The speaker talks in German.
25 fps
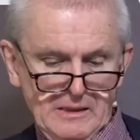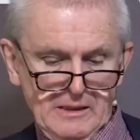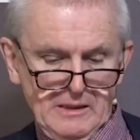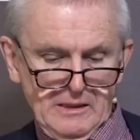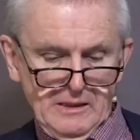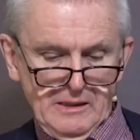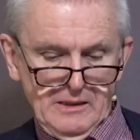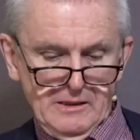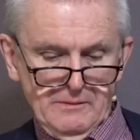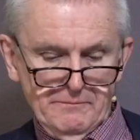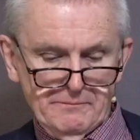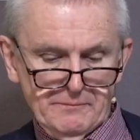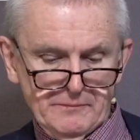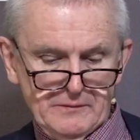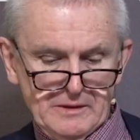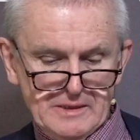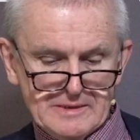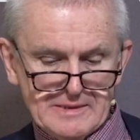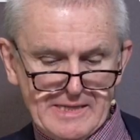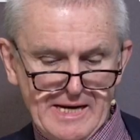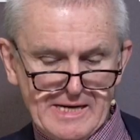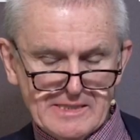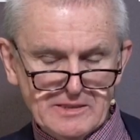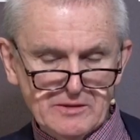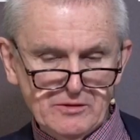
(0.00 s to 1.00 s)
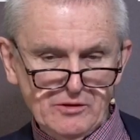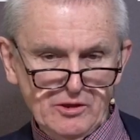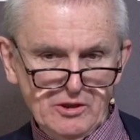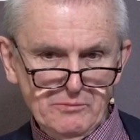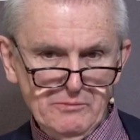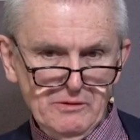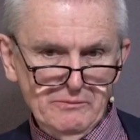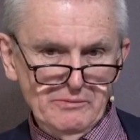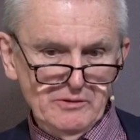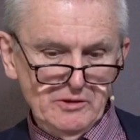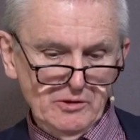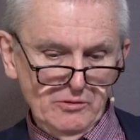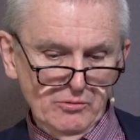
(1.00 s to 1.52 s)
Äh, das heißt, noch
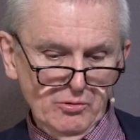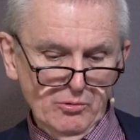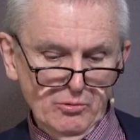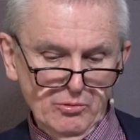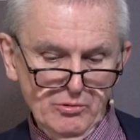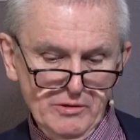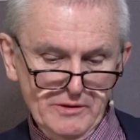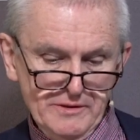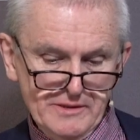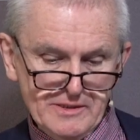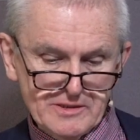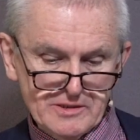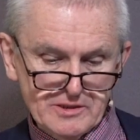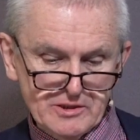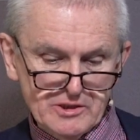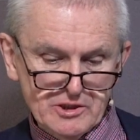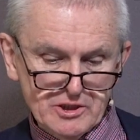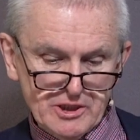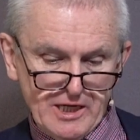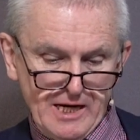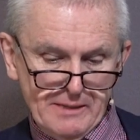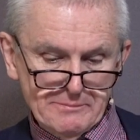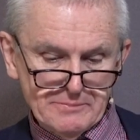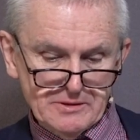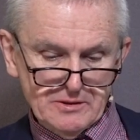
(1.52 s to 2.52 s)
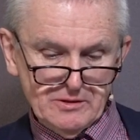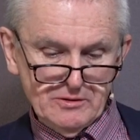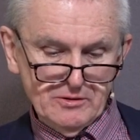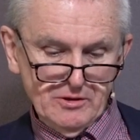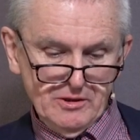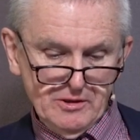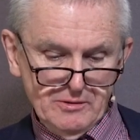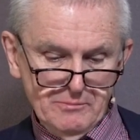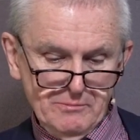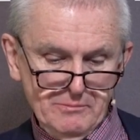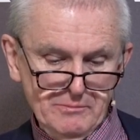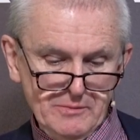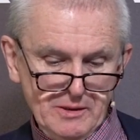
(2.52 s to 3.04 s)
einmal wiederholen, also das schreibst du
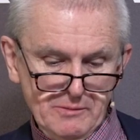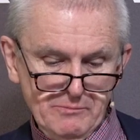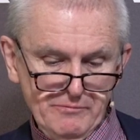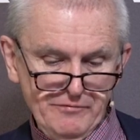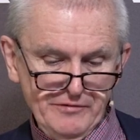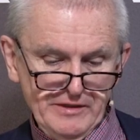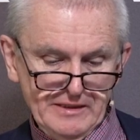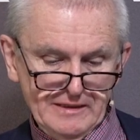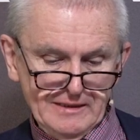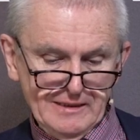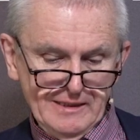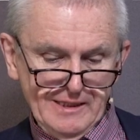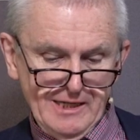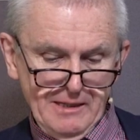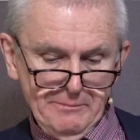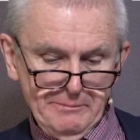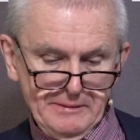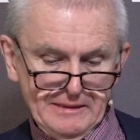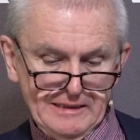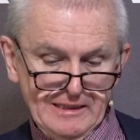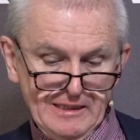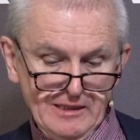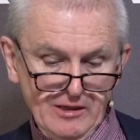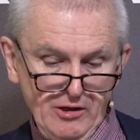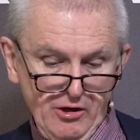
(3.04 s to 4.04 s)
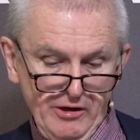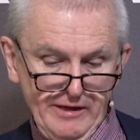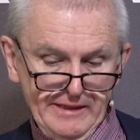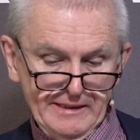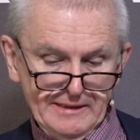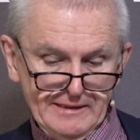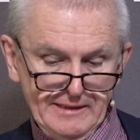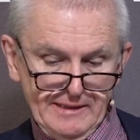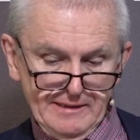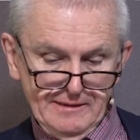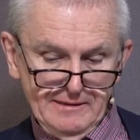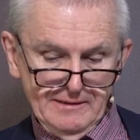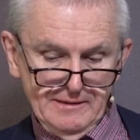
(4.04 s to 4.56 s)
da im, im vierten Kapitel,
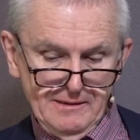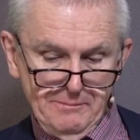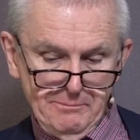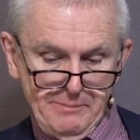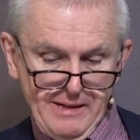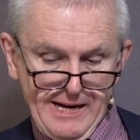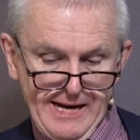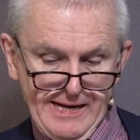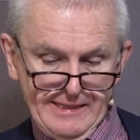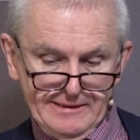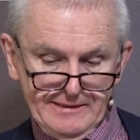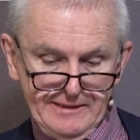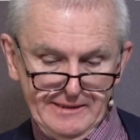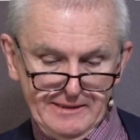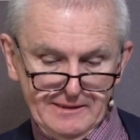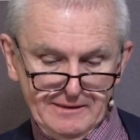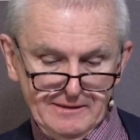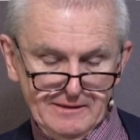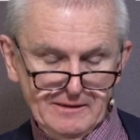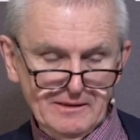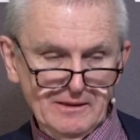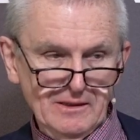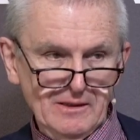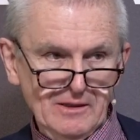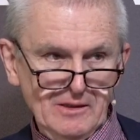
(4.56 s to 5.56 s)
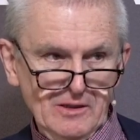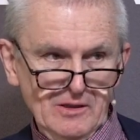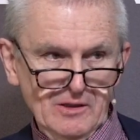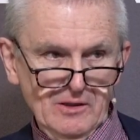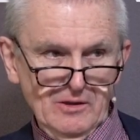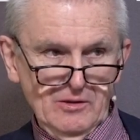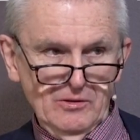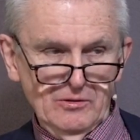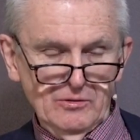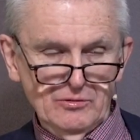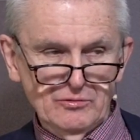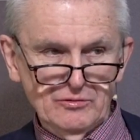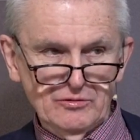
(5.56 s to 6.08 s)
Leugnen, Panik
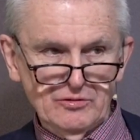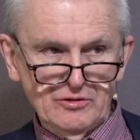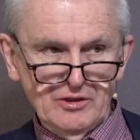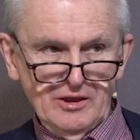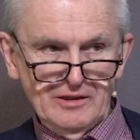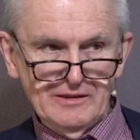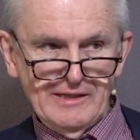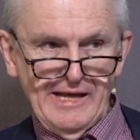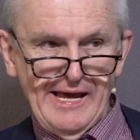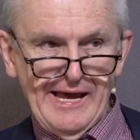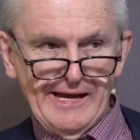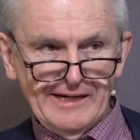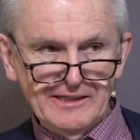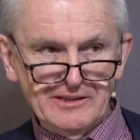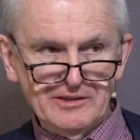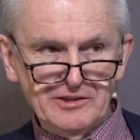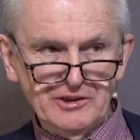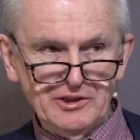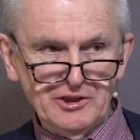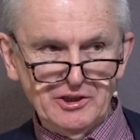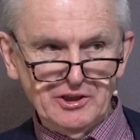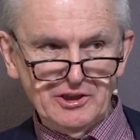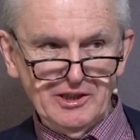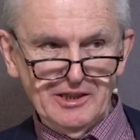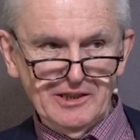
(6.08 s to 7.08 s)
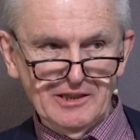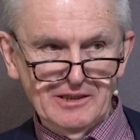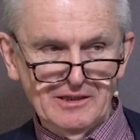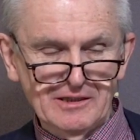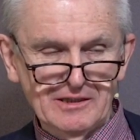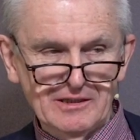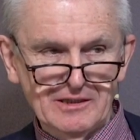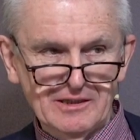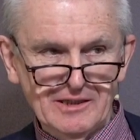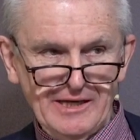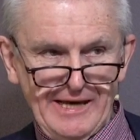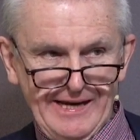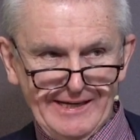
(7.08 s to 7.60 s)
und dann hektische,
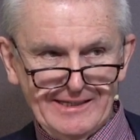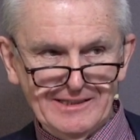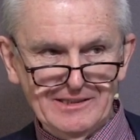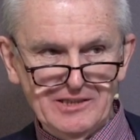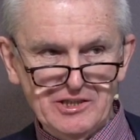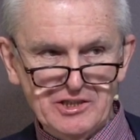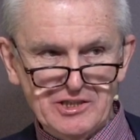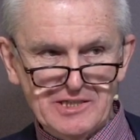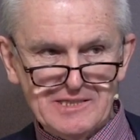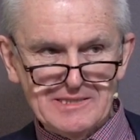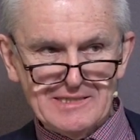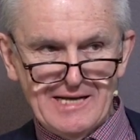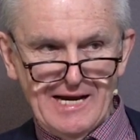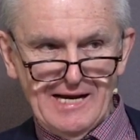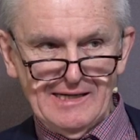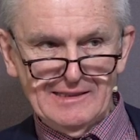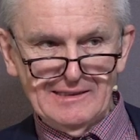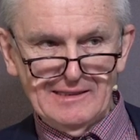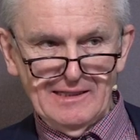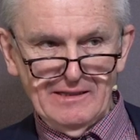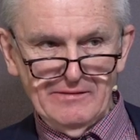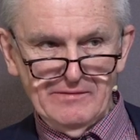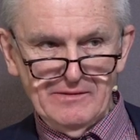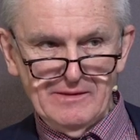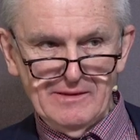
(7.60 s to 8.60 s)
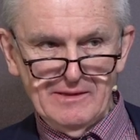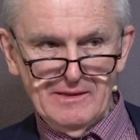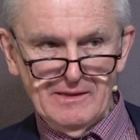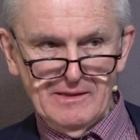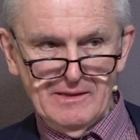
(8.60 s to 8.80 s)
hektisches Handeln